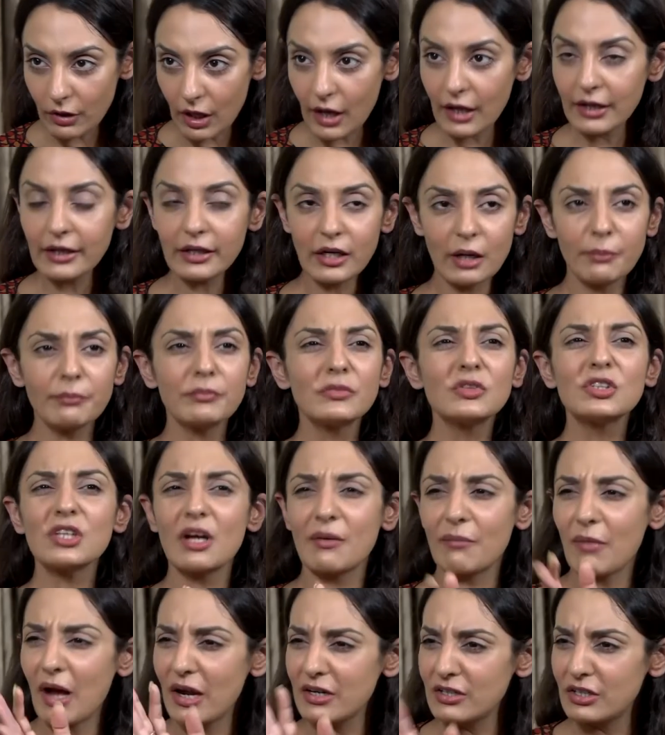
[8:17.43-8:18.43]
हम्म, अगर
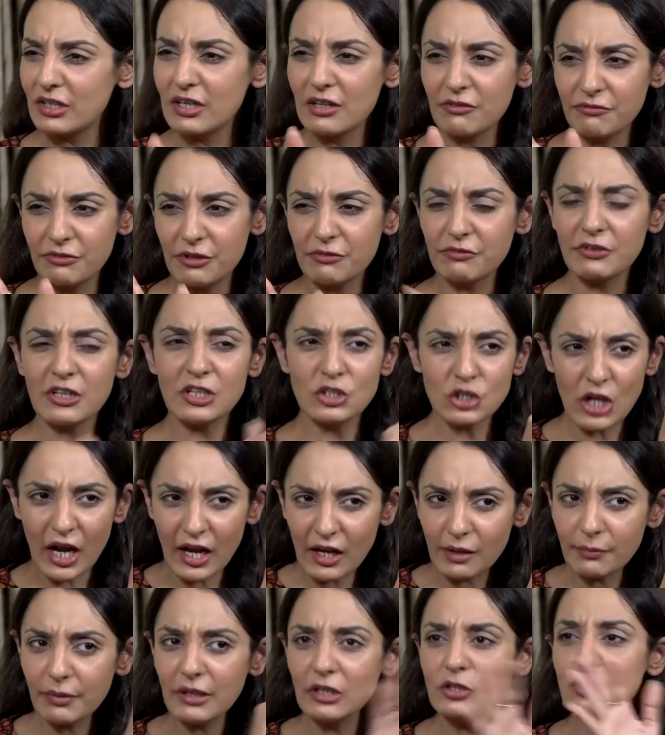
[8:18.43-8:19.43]
हम हंड्रेड एंड फिफ्टी
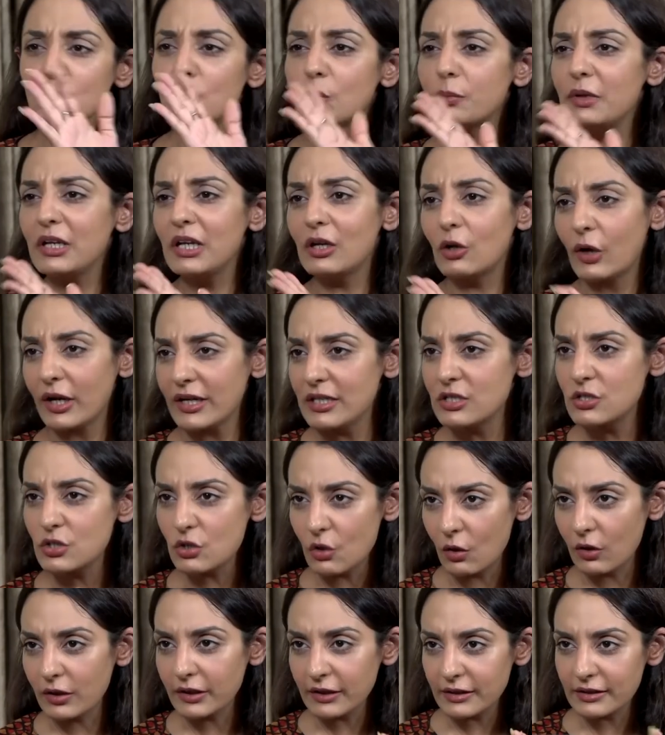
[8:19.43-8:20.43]
जहाँ भी जो भी लाइन
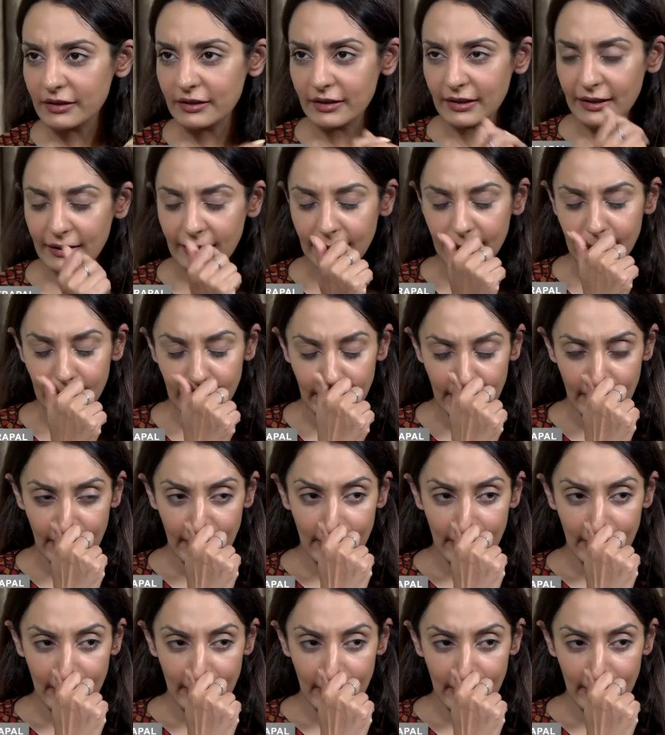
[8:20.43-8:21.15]
ड्रॉ कर रहे हैं